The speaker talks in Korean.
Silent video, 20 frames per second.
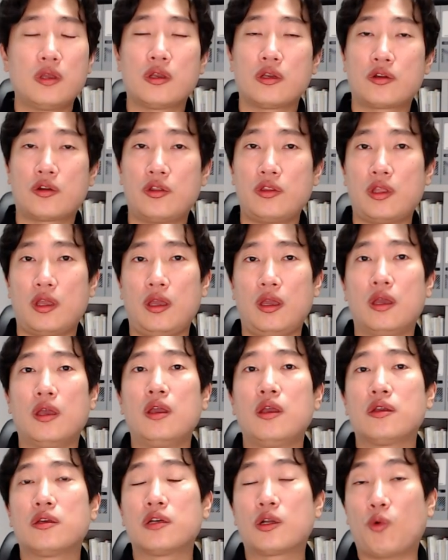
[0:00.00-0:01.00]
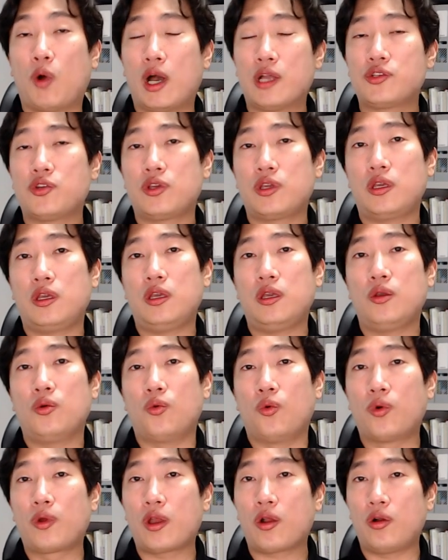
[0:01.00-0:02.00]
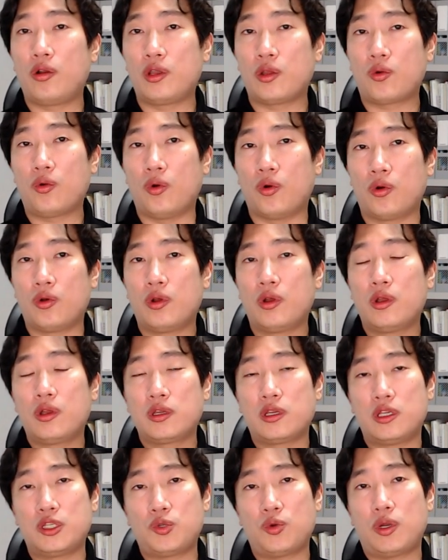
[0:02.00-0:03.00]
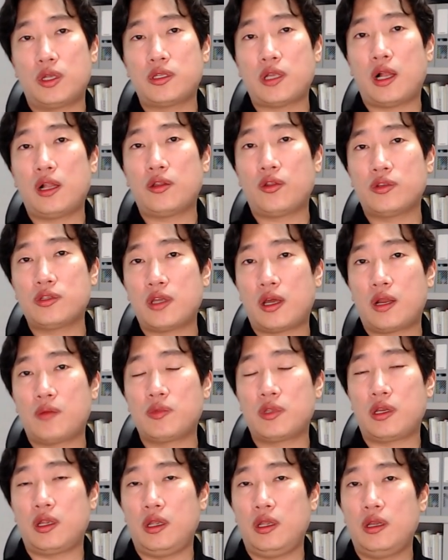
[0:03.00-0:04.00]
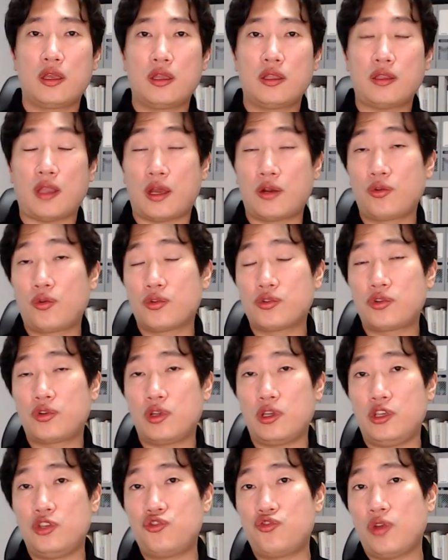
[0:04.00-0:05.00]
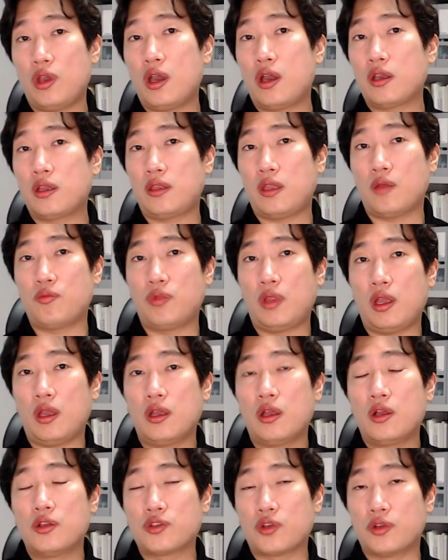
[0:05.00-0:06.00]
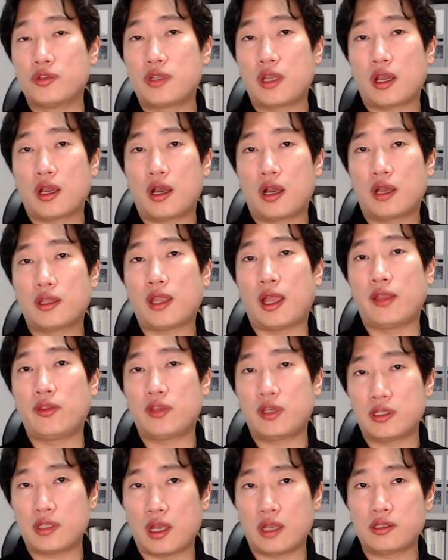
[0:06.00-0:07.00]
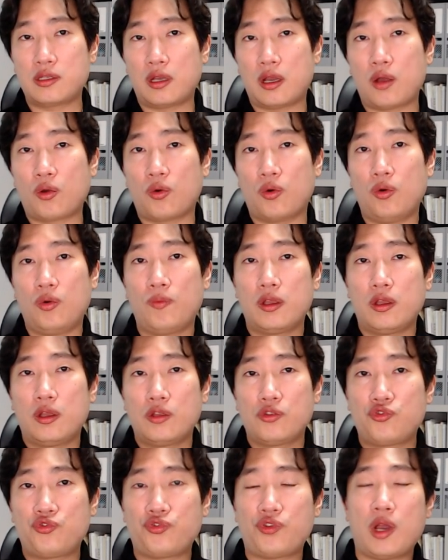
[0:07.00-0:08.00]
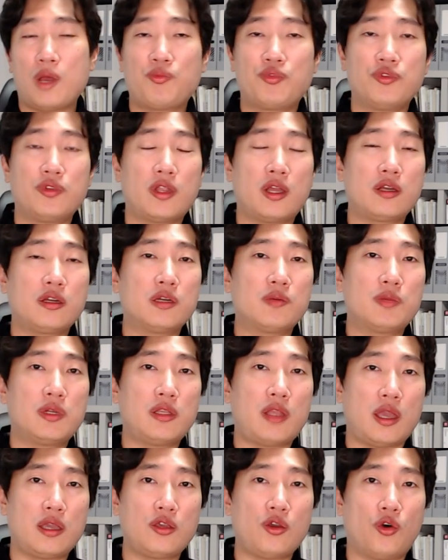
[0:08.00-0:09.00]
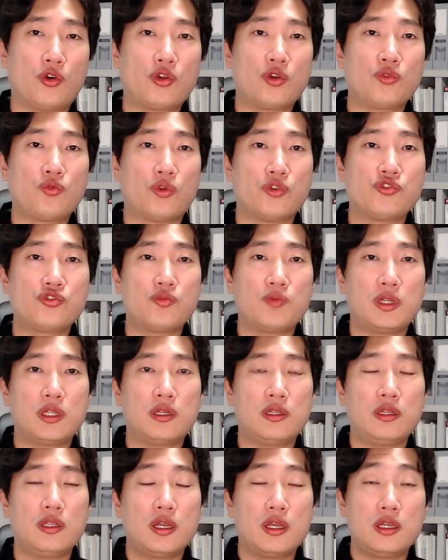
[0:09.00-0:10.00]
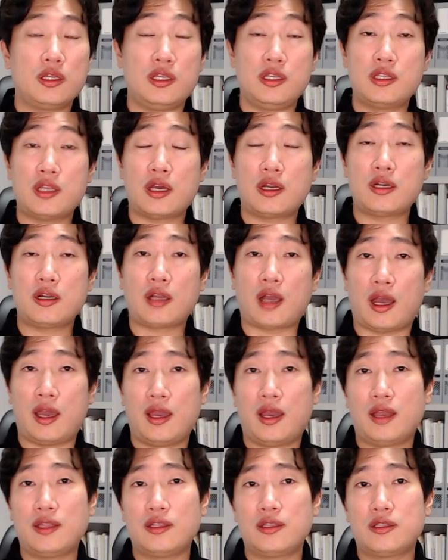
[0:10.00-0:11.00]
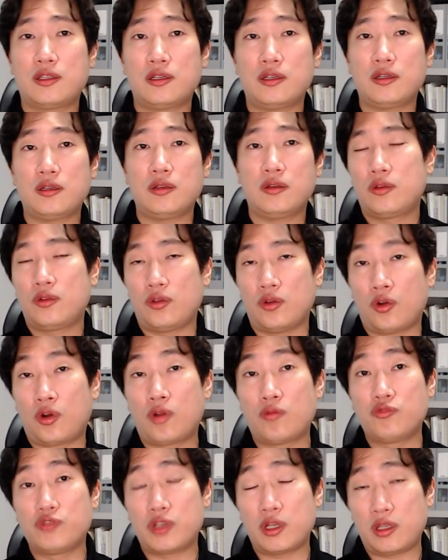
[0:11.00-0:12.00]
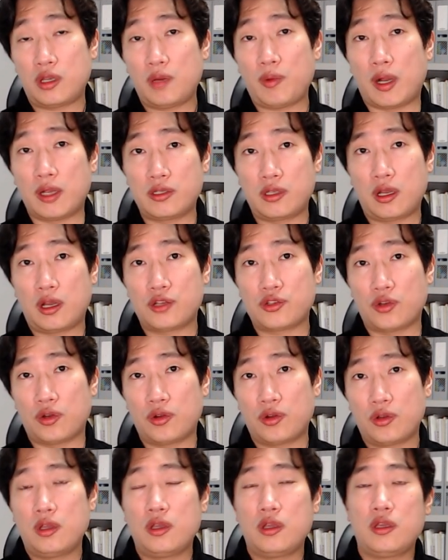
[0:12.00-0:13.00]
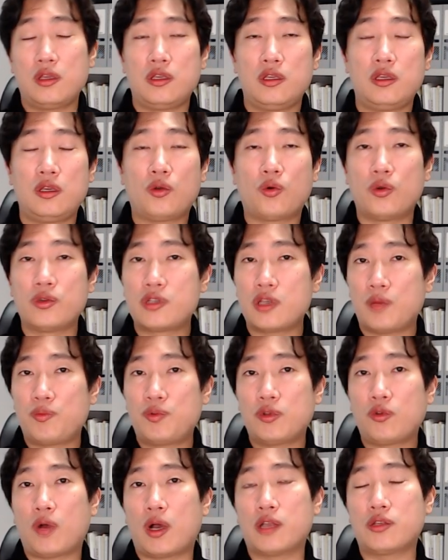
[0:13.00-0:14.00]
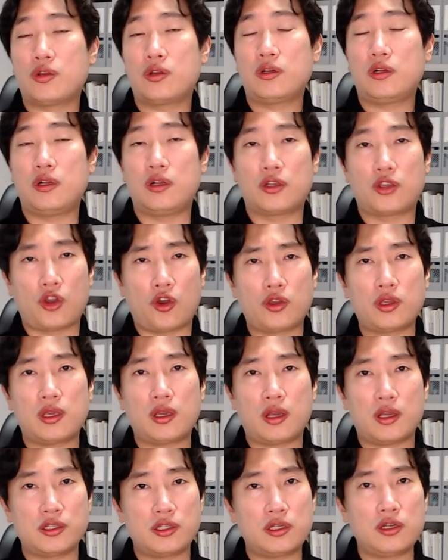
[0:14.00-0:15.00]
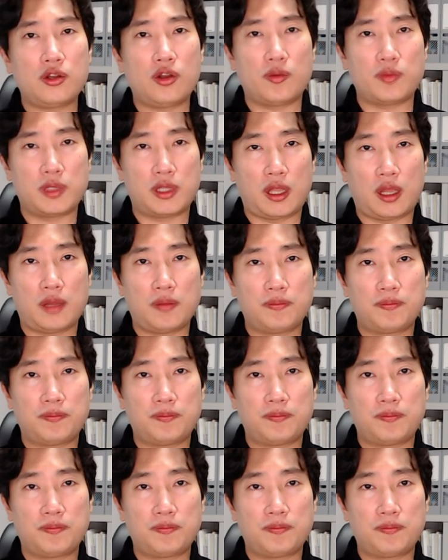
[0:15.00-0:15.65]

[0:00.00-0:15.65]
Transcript: 그런데 그 과정이 오래 걸리고 기존에 살던 사람들이 다른 곳으로 이주해야 하기 때문에 전세가가 단기 상승하고 추가 분담금을 내기 어려운 원주민은 이사를 가야 하는 등 여러 문제들이 발생하죠. 이 골치 아픈 과정을 겪기가 싫은 겁니다.